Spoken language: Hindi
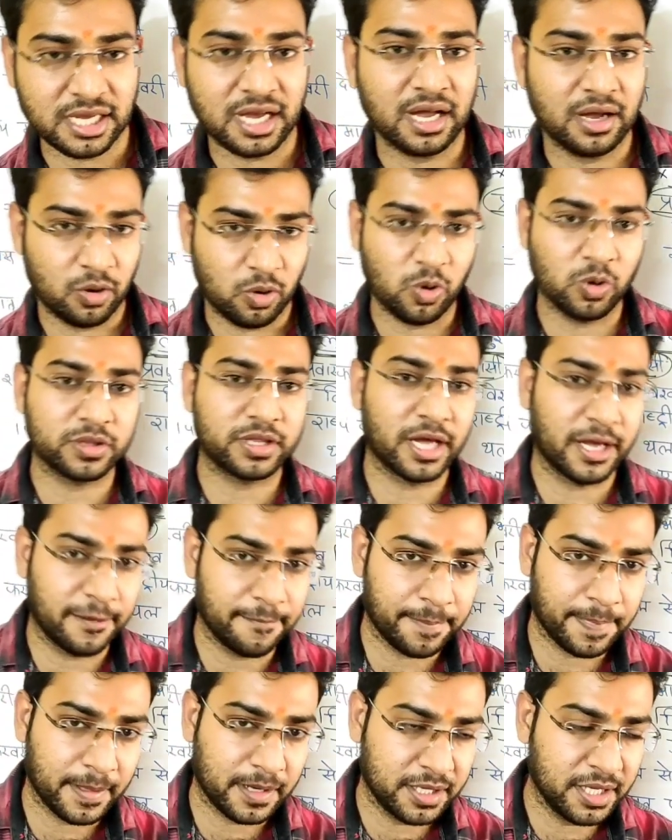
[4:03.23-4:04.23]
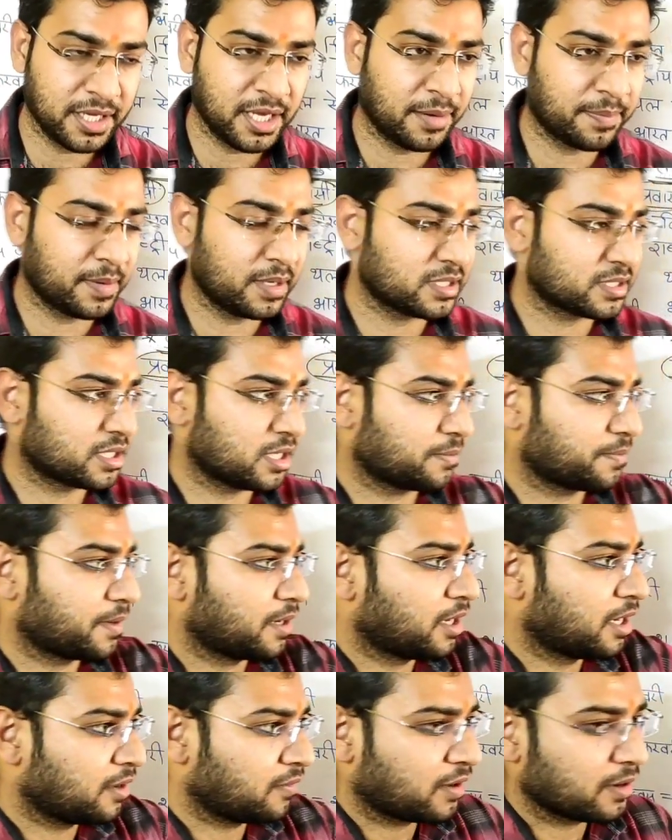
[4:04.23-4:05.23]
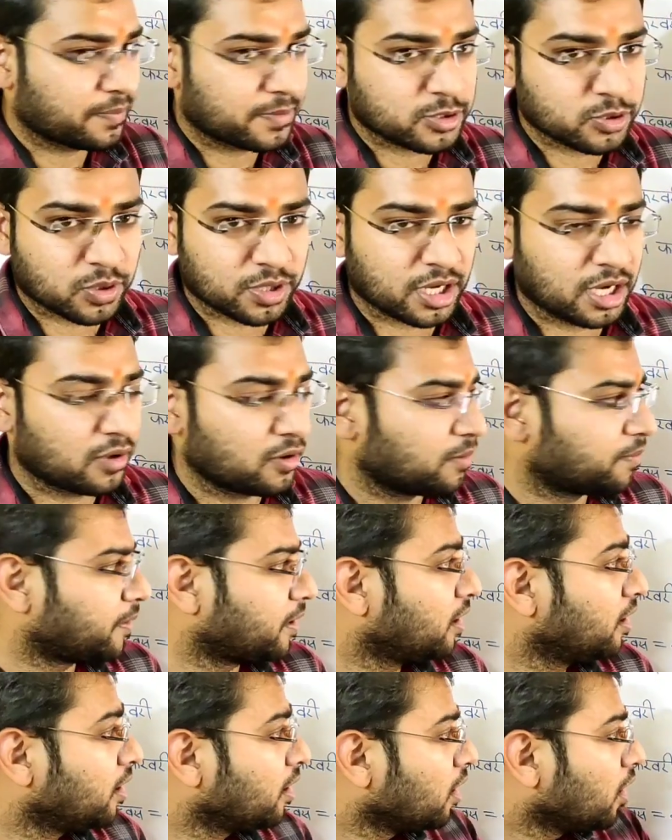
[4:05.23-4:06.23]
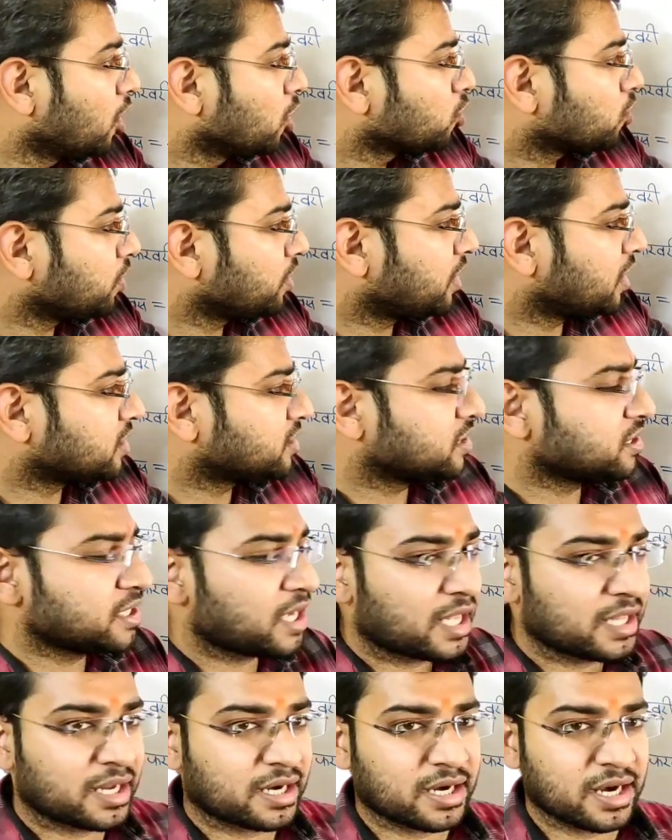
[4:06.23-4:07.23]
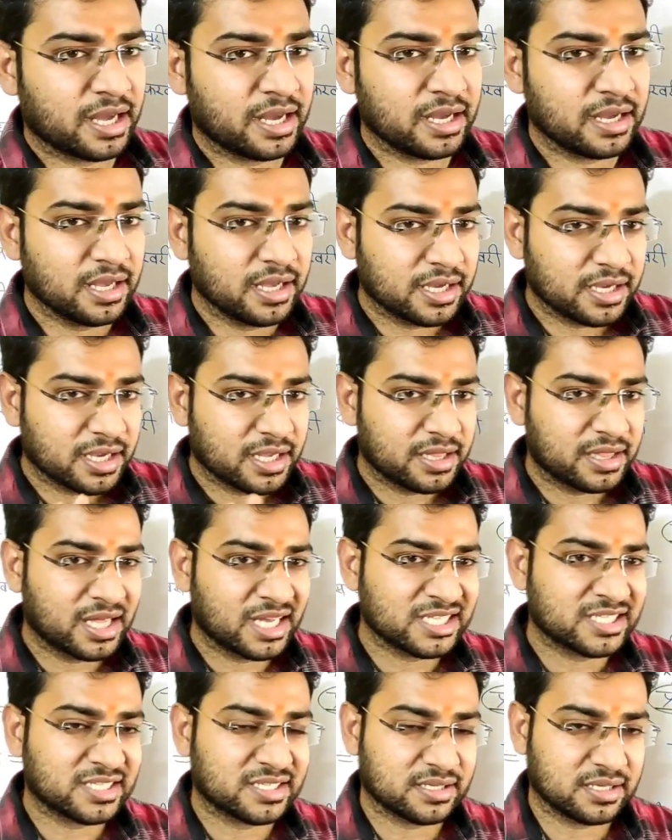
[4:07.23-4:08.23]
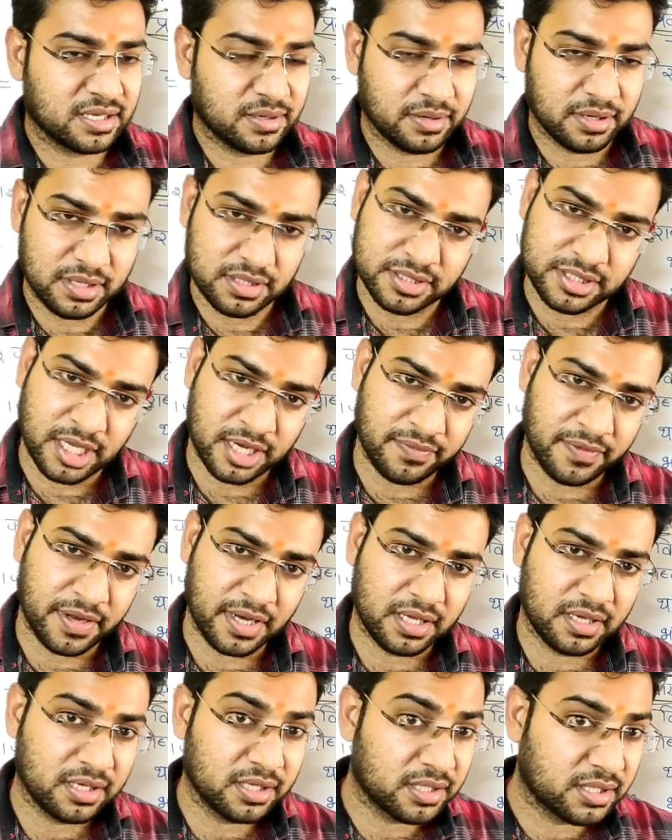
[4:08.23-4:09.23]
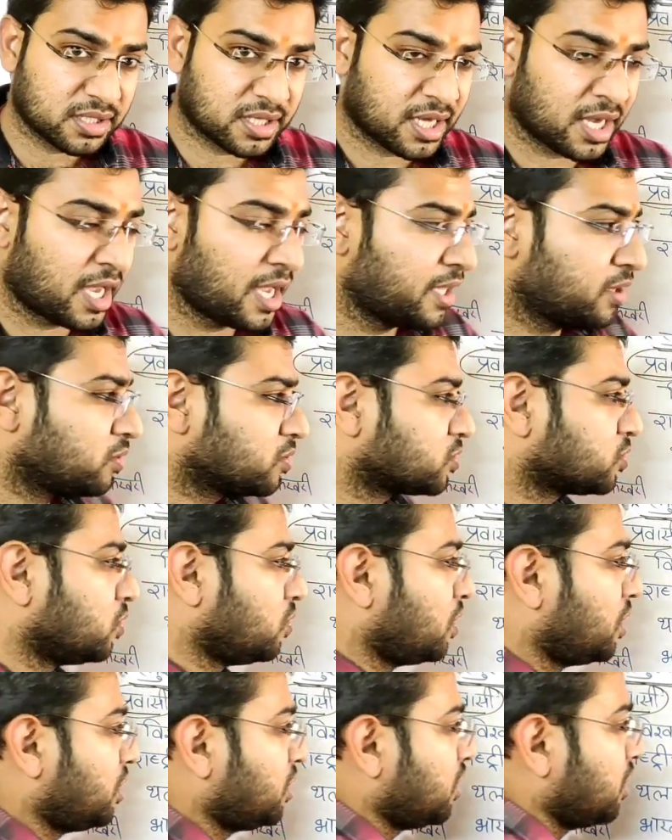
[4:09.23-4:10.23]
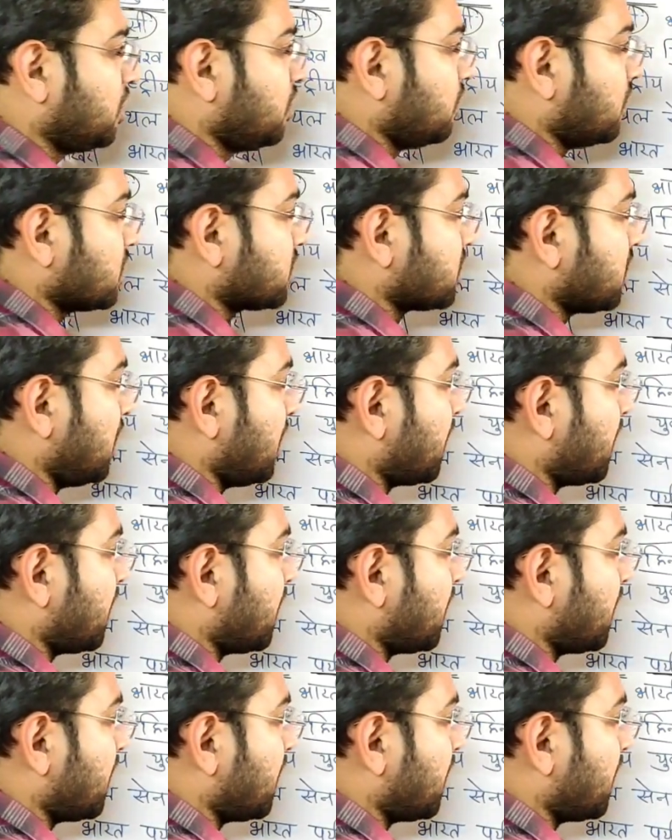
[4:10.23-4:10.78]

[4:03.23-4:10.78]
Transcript: ऐसा होता है ठीक है अपने स्तर पे लेवल पे छोटे लेवल पे तो ये चीज़ याद रखना कि दस जनवरी क्या है दोस्तों हिंदी दिवस